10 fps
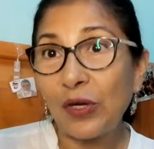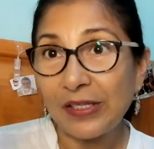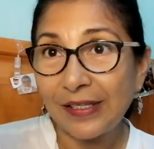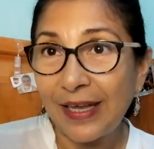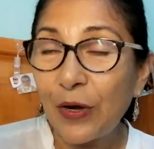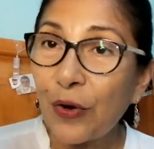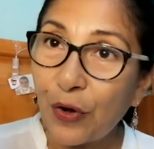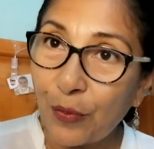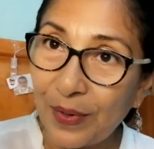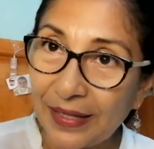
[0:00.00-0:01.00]
yo les quiero
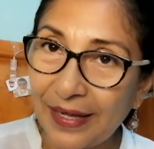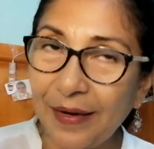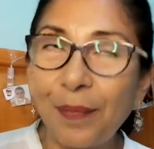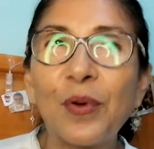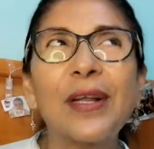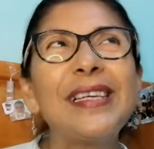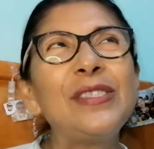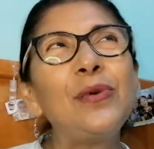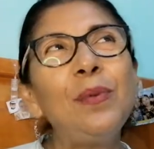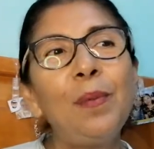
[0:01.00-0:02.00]
recomendar porque
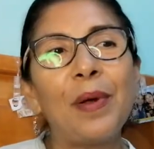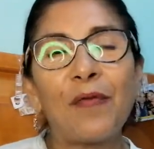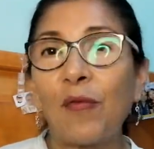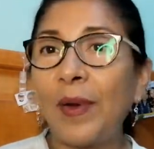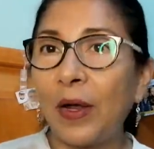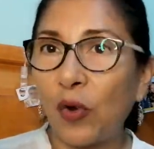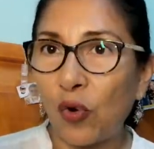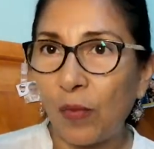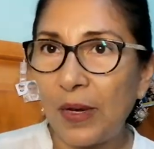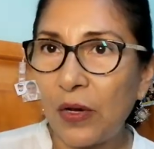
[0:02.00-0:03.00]
es un perfume
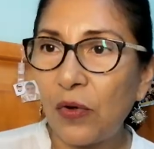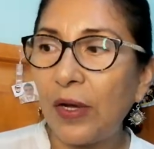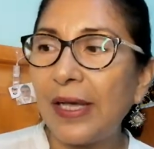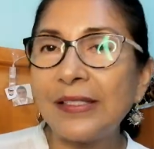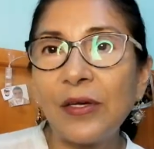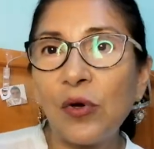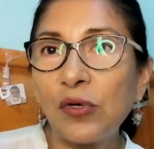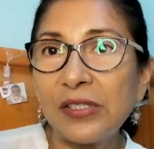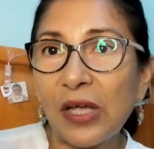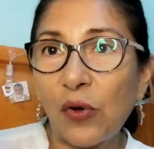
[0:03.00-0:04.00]
económico. Este
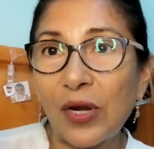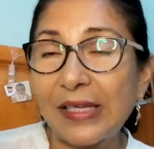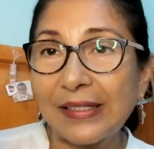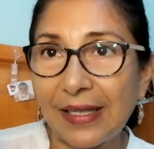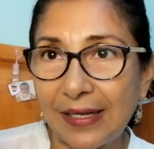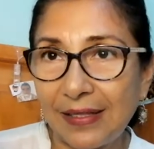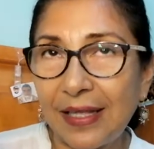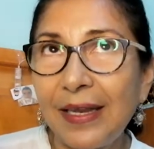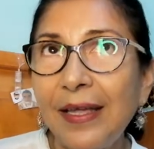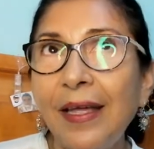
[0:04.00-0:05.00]
consta con las tres,
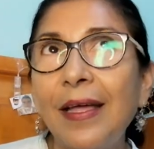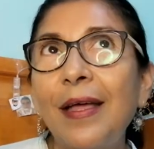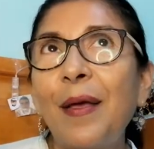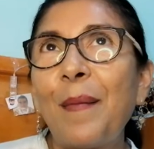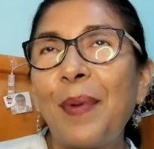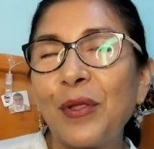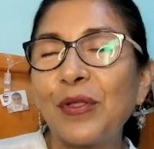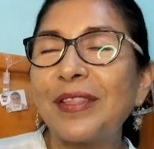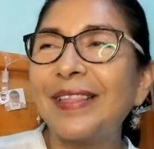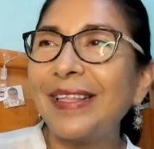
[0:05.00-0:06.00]
tiene,
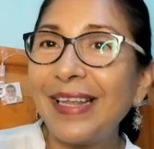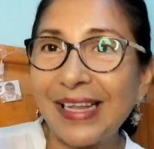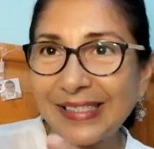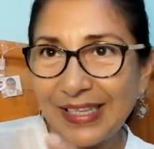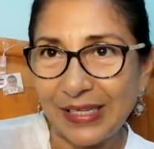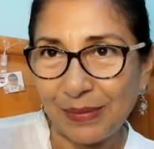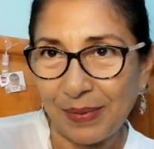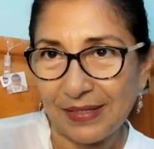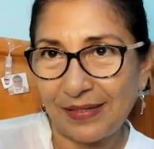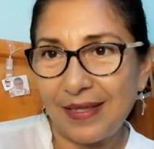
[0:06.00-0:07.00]
perdón, tiene las tres
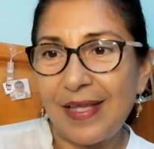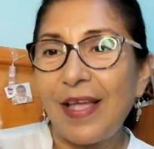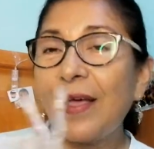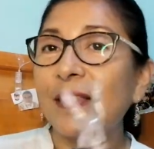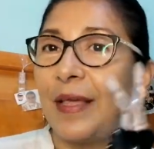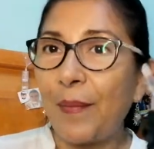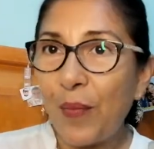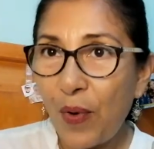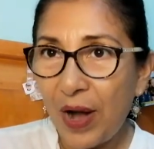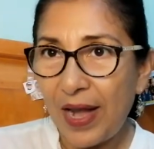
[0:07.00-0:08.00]
Bs, de
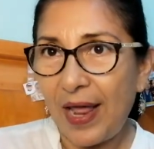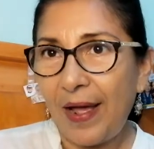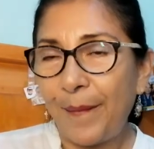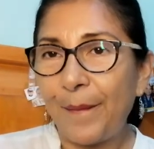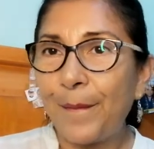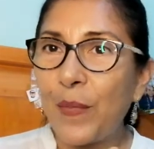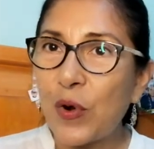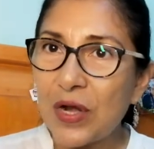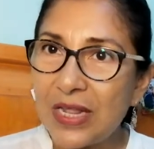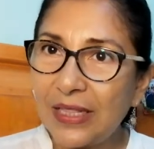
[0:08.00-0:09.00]
buena,
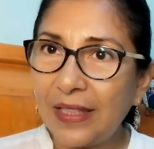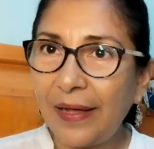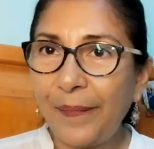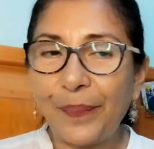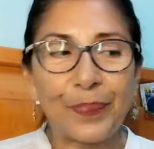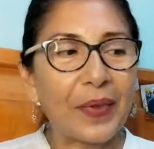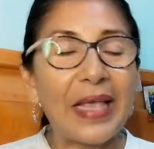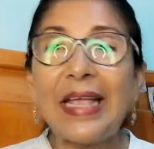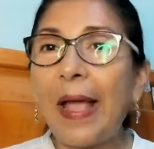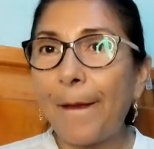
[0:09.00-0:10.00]
bonita
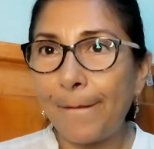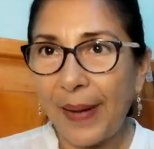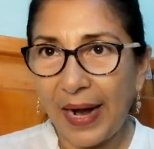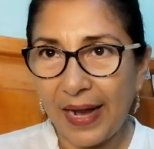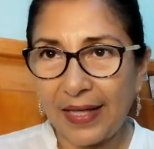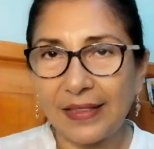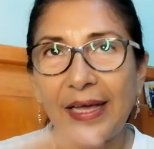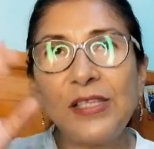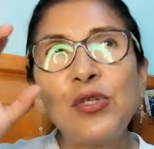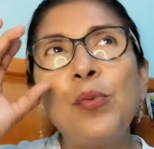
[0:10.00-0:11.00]
y
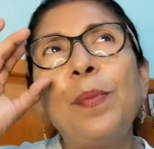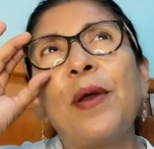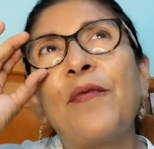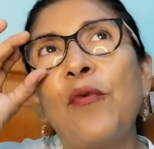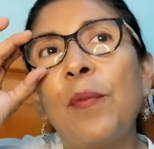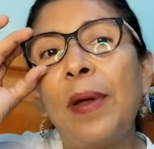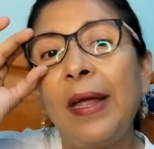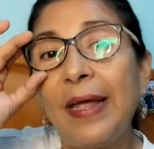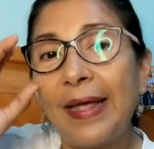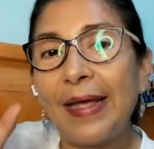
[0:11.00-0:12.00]
barata. Es un perfume